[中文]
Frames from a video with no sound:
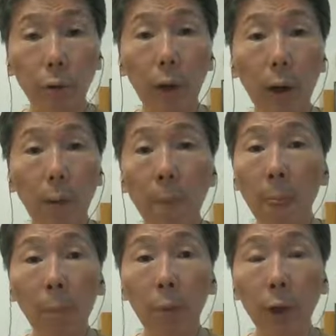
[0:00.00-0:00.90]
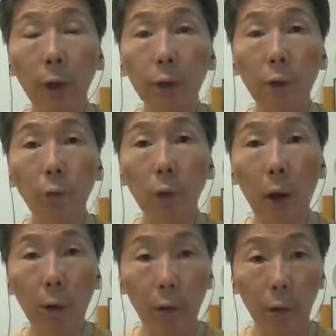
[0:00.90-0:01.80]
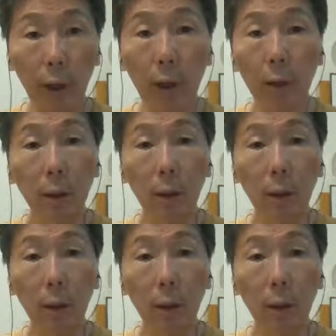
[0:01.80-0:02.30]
睡，不见得是五到六点，